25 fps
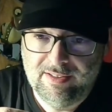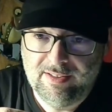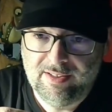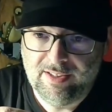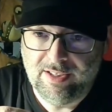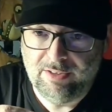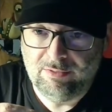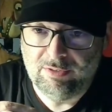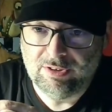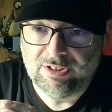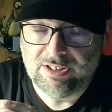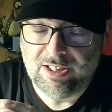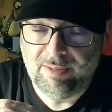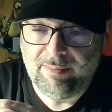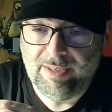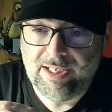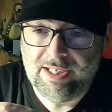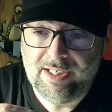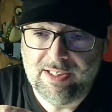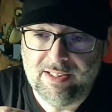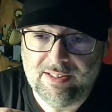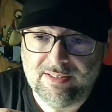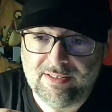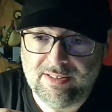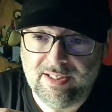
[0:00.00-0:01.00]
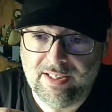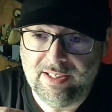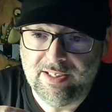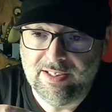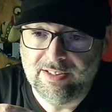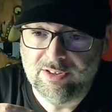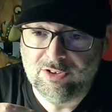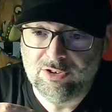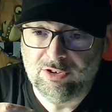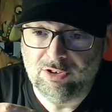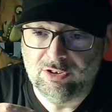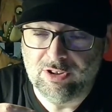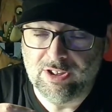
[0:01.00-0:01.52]
que no está mal en este
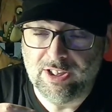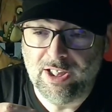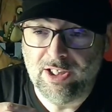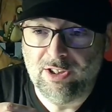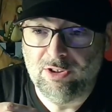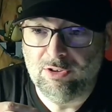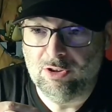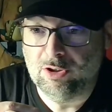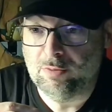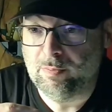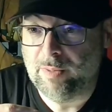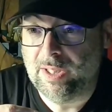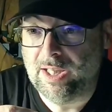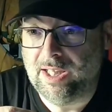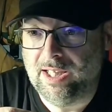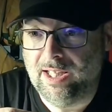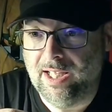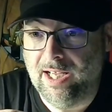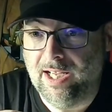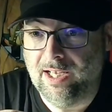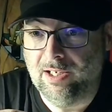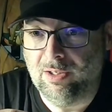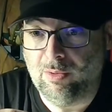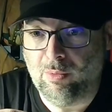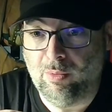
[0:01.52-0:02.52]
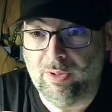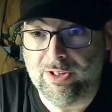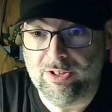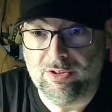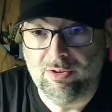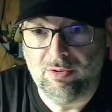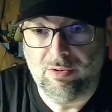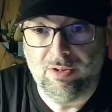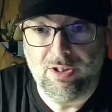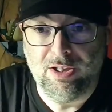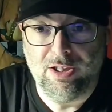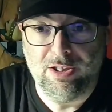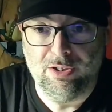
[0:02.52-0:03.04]
sorteito especial
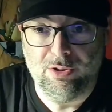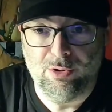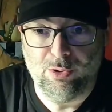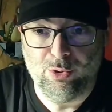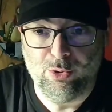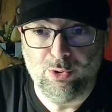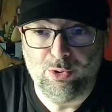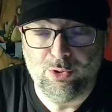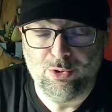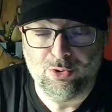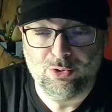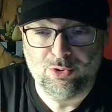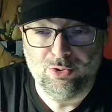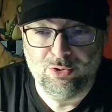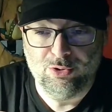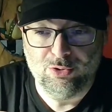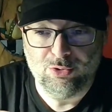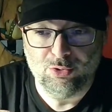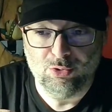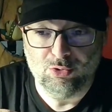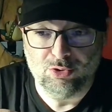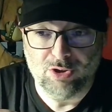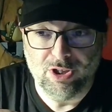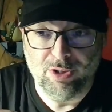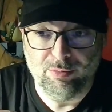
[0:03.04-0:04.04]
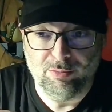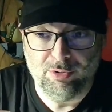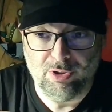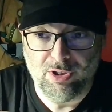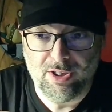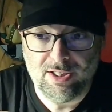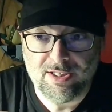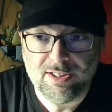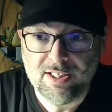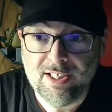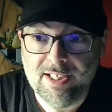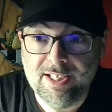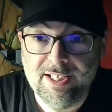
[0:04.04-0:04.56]
400
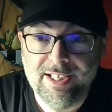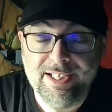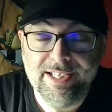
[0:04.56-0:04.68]
suscriptores,